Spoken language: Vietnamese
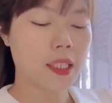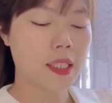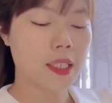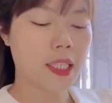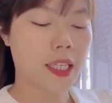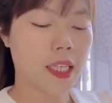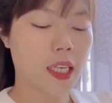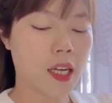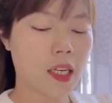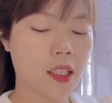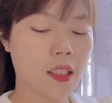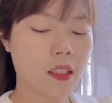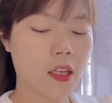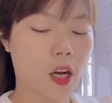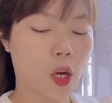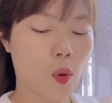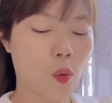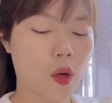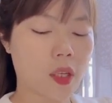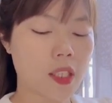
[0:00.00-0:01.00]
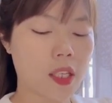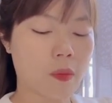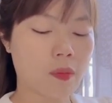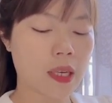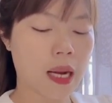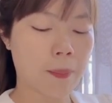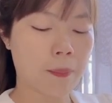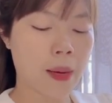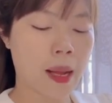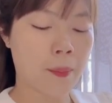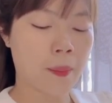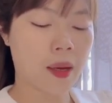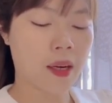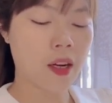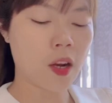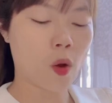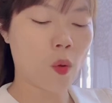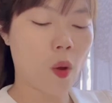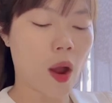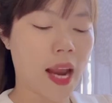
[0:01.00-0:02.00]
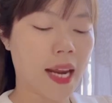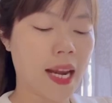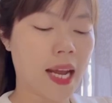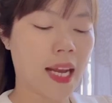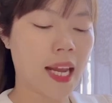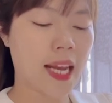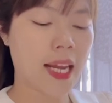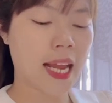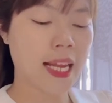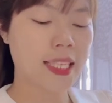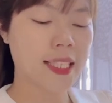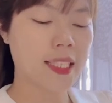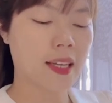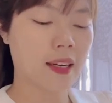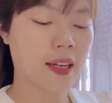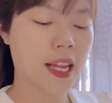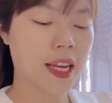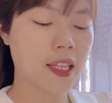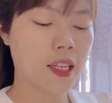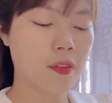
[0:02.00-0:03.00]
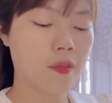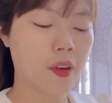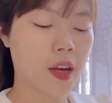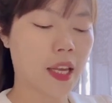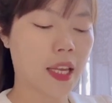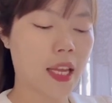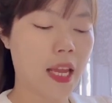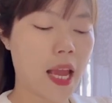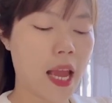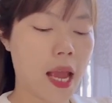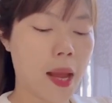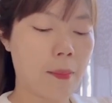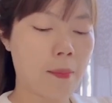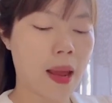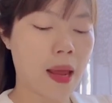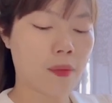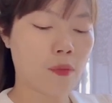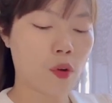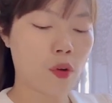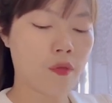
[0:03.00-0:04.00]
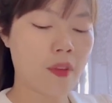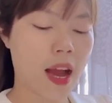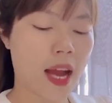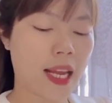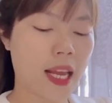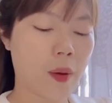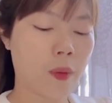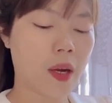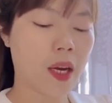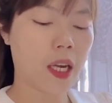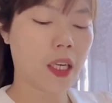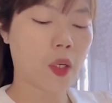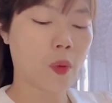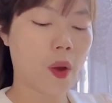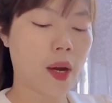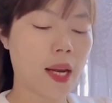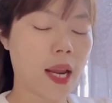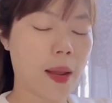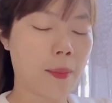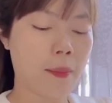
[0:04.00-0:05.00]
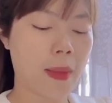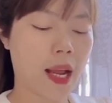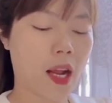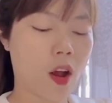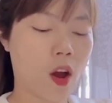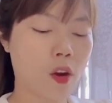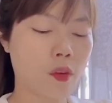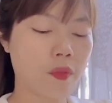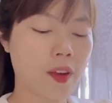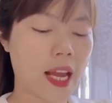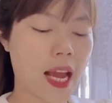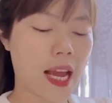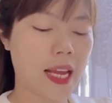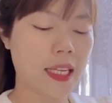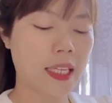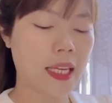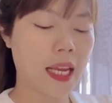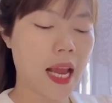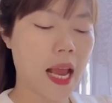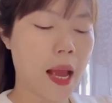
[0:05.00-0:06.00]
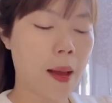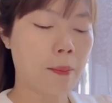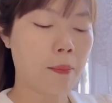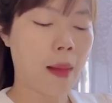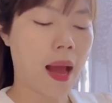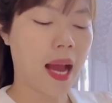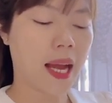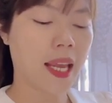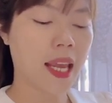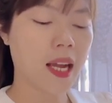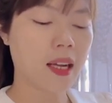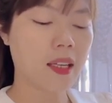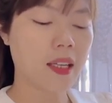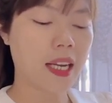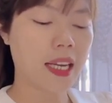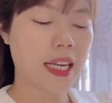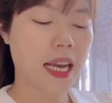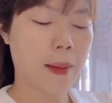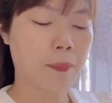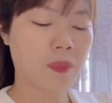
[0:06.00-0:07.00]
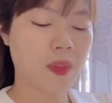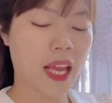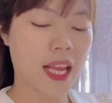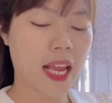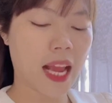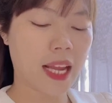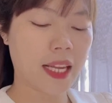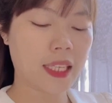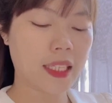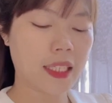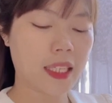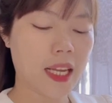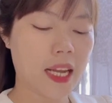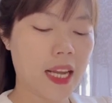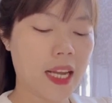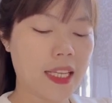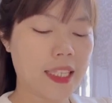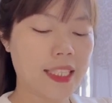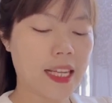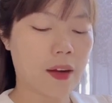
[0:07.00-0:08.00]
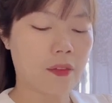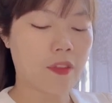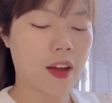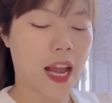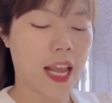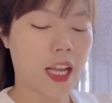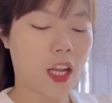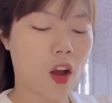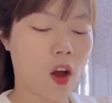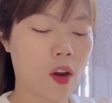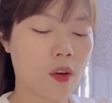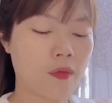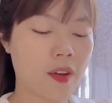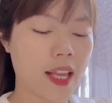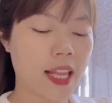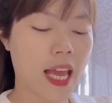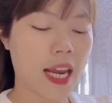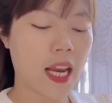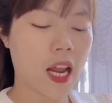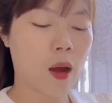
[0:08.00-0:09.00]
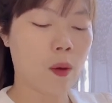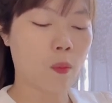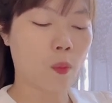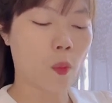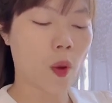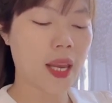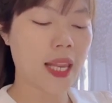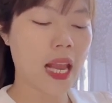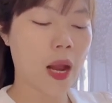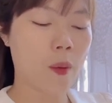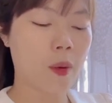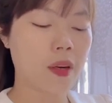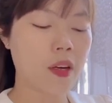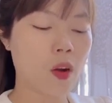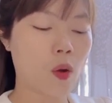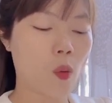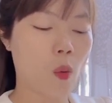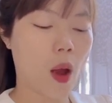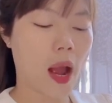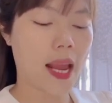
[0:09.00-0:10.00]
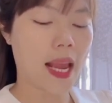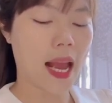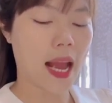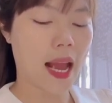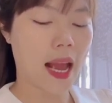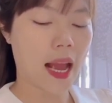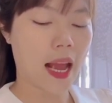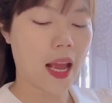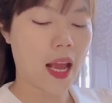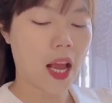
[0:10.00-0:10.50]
Chính Hân tưởng cuộc sống 5 năm ở nước ngoài đã khiến anh trở nên như vậy. Bèn vội vã kéo gần quan hệ mẹ con với anh. Bà nghiêng người nắm tay anh. Chẳng phải con và Nhan Hồng quen nhau ở nước ngoài à?